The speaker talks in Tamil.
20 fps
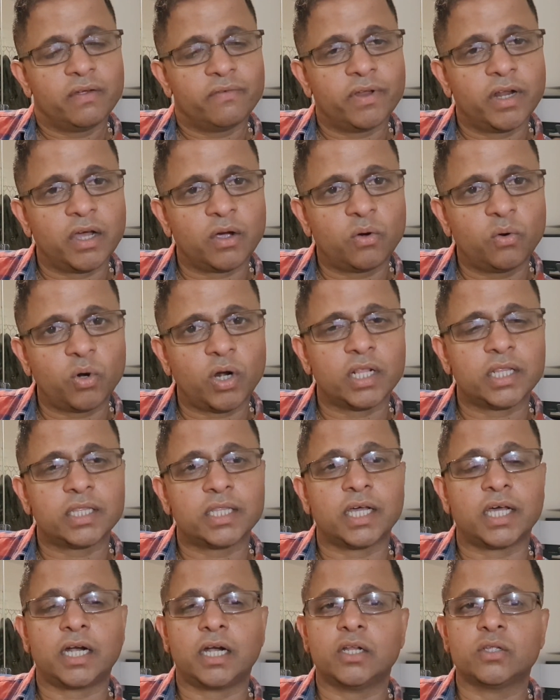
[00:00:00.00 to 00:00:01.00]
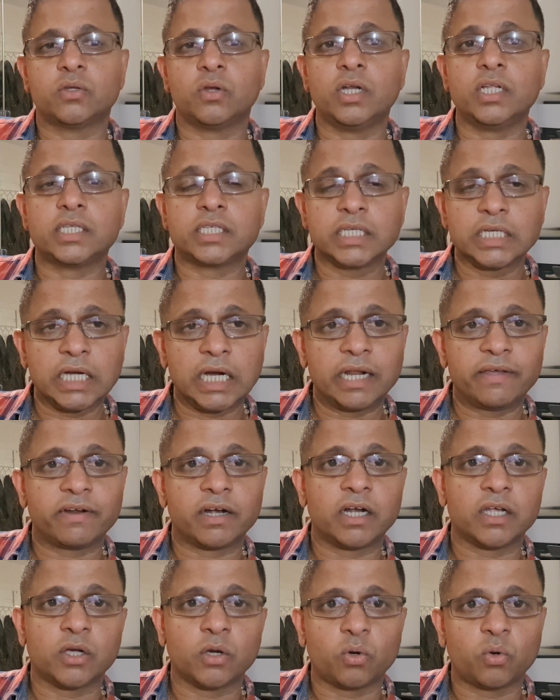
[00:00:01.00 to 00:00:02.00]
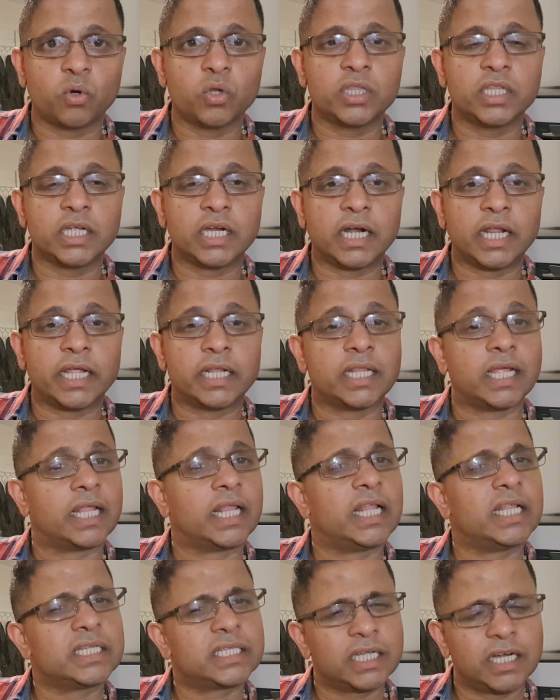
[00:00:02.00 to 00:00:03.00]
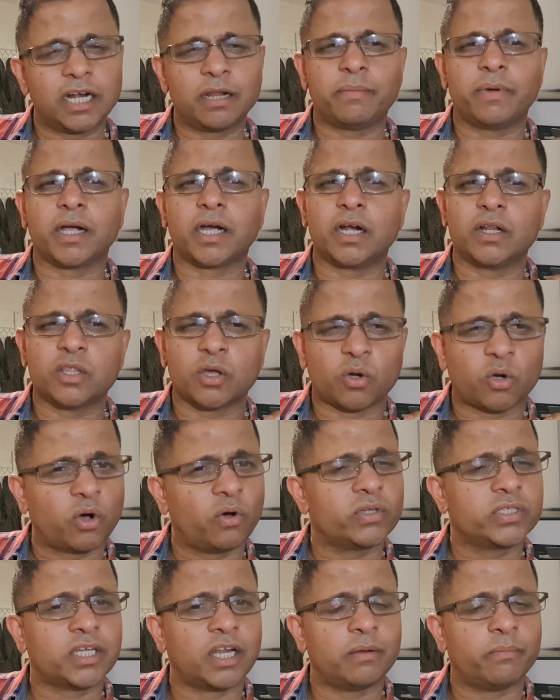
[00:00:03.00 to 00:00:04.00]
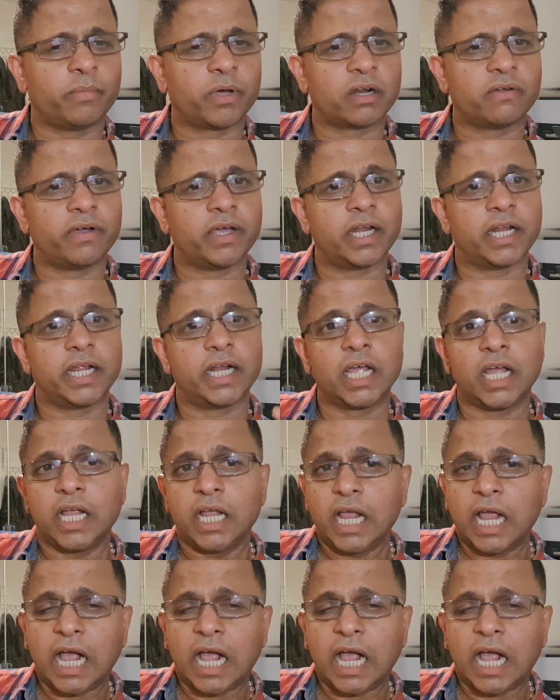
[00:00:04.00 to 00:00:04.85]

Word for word: விலை கூடத்தாருன்னு சொல்லி சிங்களவர்களுக்கு கொடுத்தீங்களே இருந்தால் அதாவது சிங்கள மக்கள் இதை கோவிச்சாலும் பரவாயில்லை ஏன்னா